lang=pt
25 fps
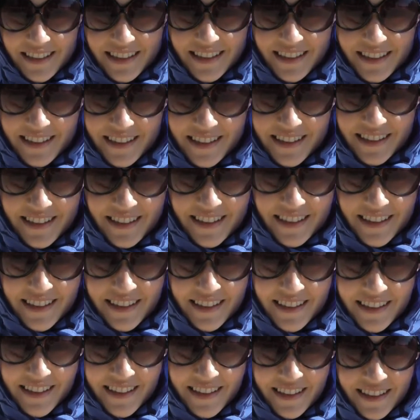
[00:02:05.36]
aqui é uma
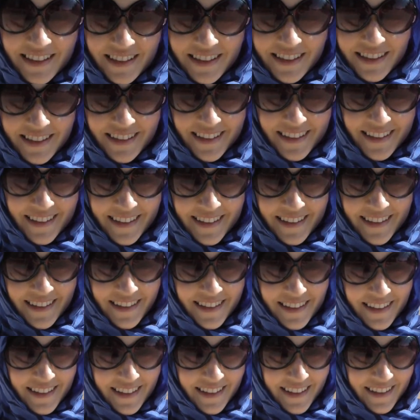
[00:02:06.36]
muçulmana que eu
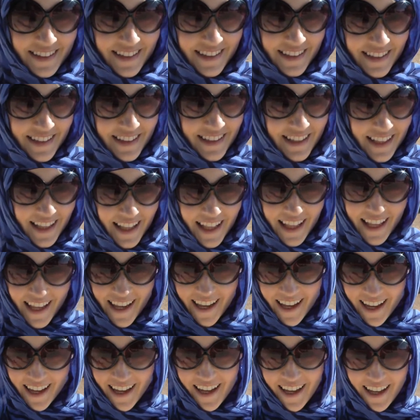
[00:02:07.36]
encontrei aqui
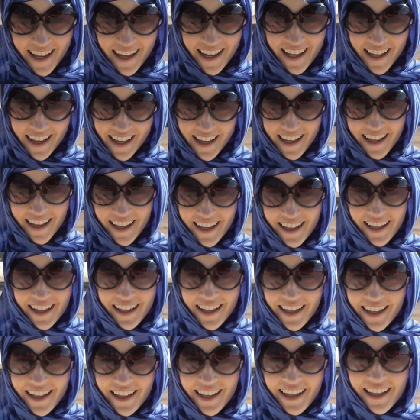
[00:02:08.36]
sobre
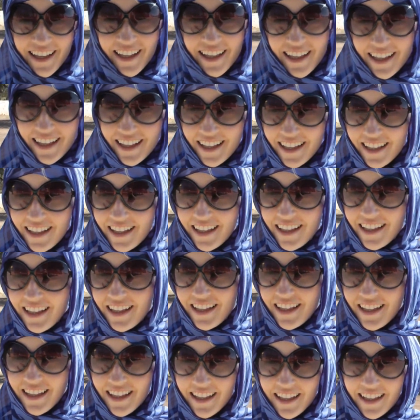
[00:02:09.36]
o
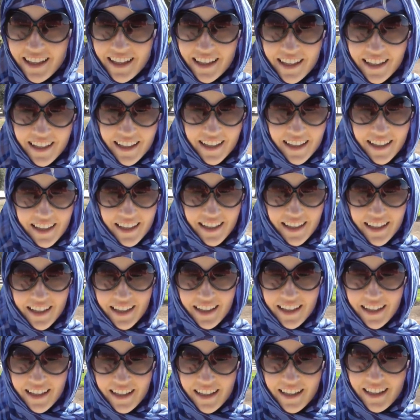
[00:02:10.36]
próximo do Monte
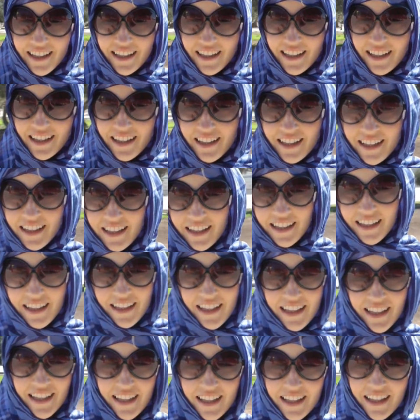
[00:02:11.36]
Moriá, aqui dentro da
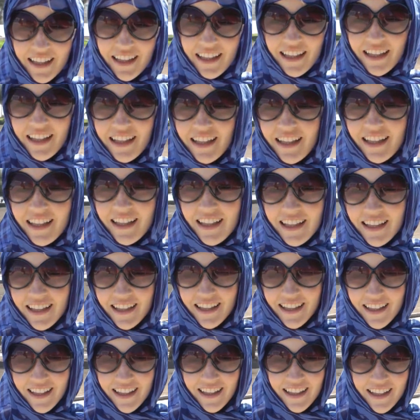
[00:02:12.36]
cidade velha.
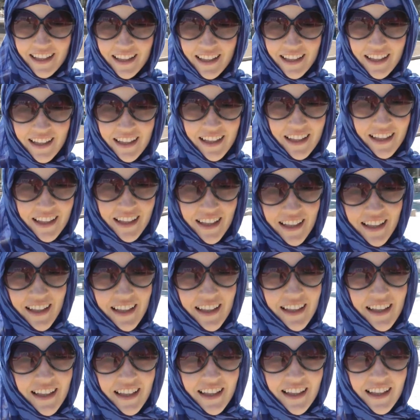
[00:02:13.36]
E aqui dentro eu não
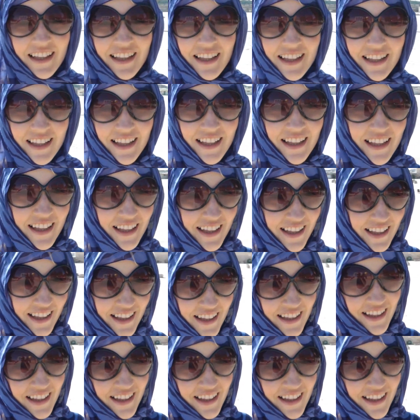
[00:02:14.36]
posso encostar nela.